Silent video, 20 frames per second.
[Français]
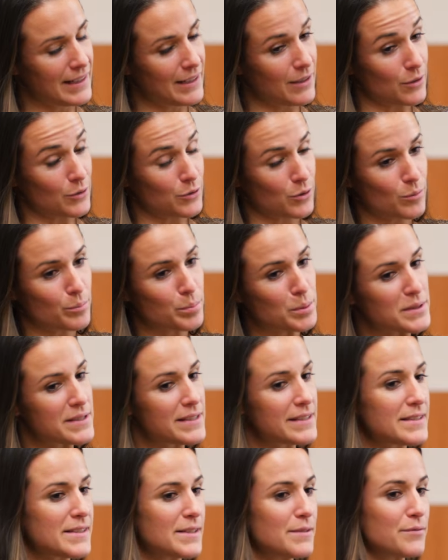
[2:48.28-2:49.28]
Alors, dans le
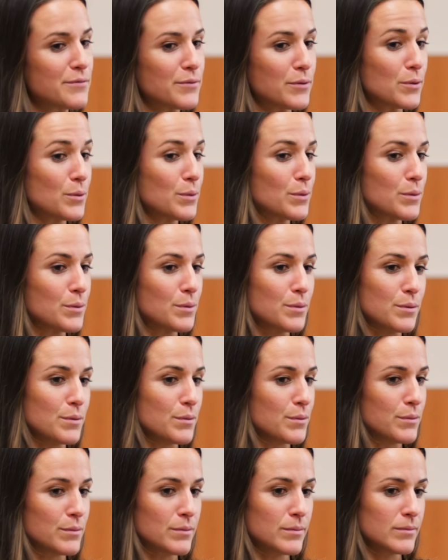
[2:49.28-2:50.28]
positif,
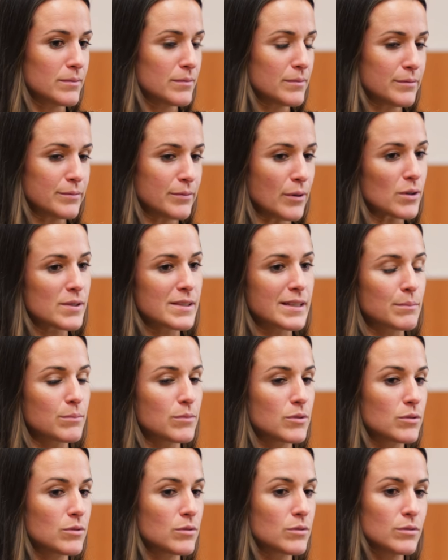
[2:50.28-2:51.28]
euh,
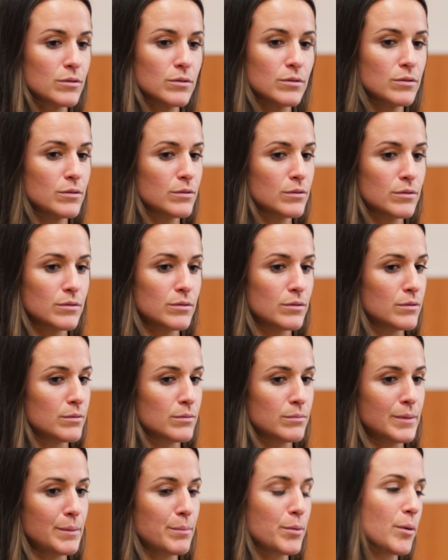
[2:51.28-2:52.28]
forcément,
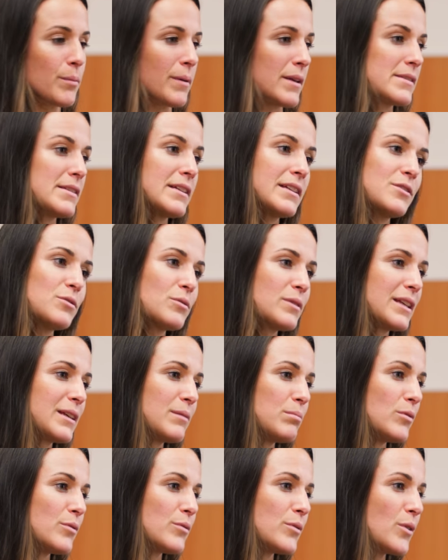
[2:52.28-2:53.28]
mes premières sélections en
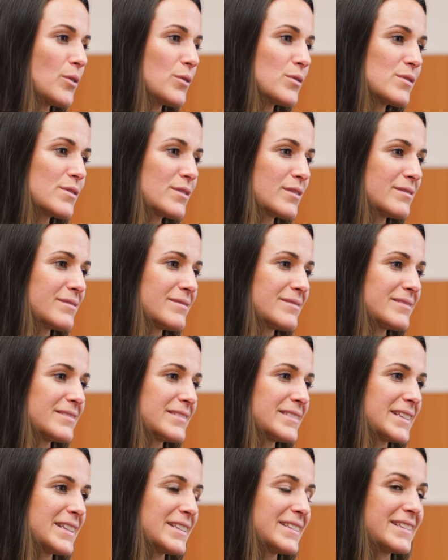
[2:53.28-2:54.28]
équipe de France,
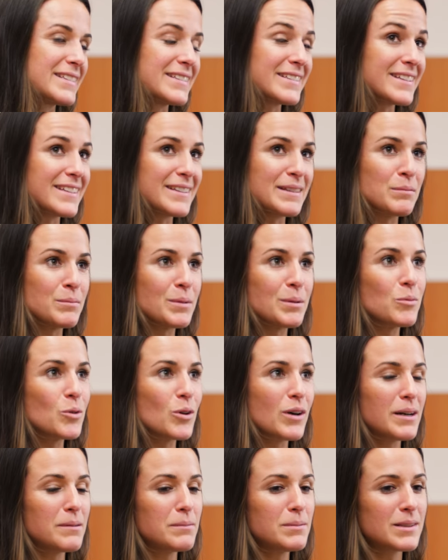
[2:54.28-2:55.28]
ça c'était
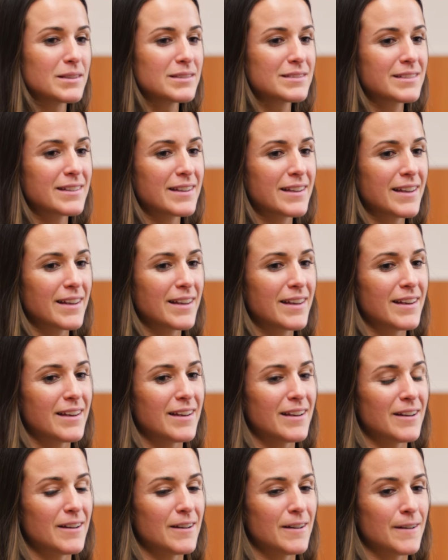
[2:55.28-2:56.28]
mémorable.
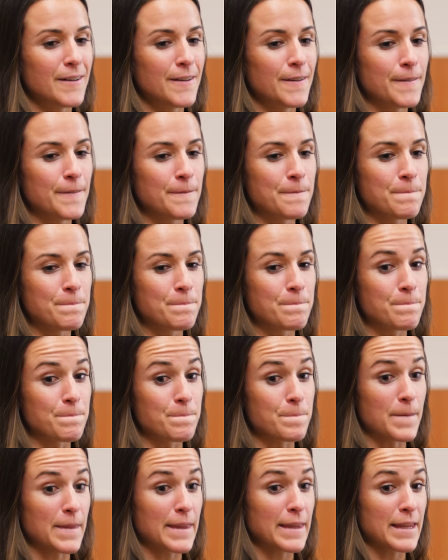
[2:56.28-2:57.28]

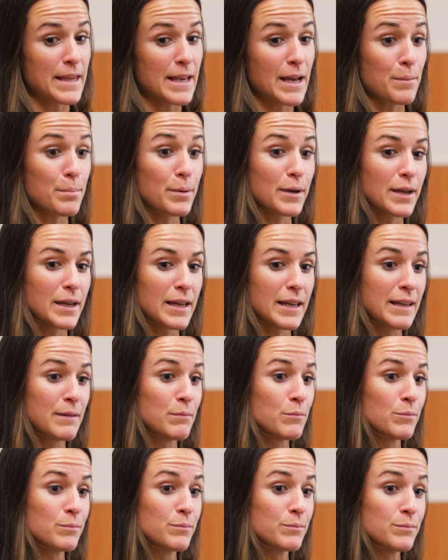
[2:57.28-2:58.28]
après,
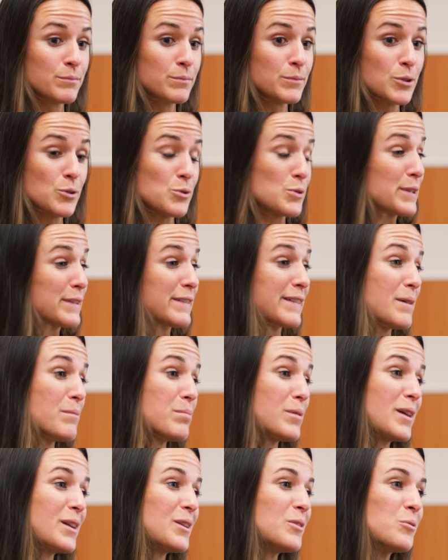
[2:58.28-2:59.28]
quand j'ai été
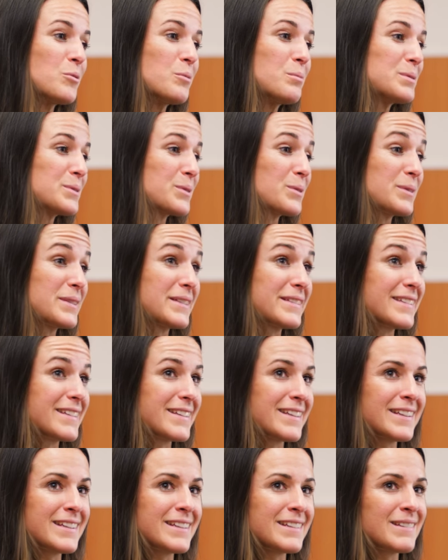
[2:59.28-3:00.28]
appelée à Lyon, parce que
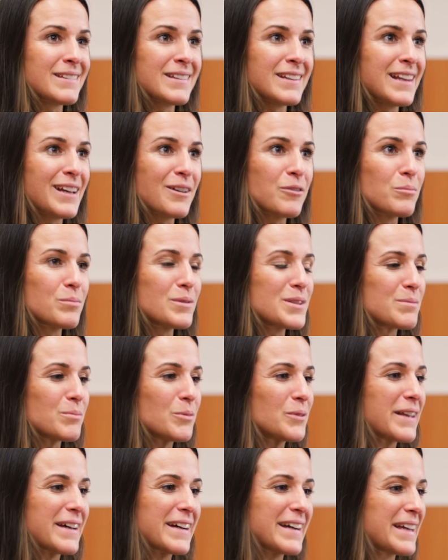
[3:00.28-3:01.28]
c'était
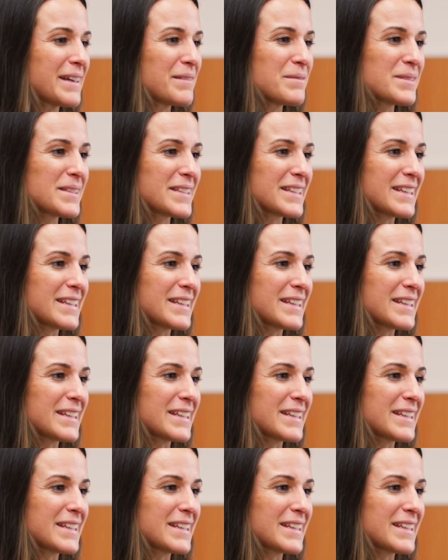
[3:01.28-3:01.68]
l'accomplissement d'un rêve,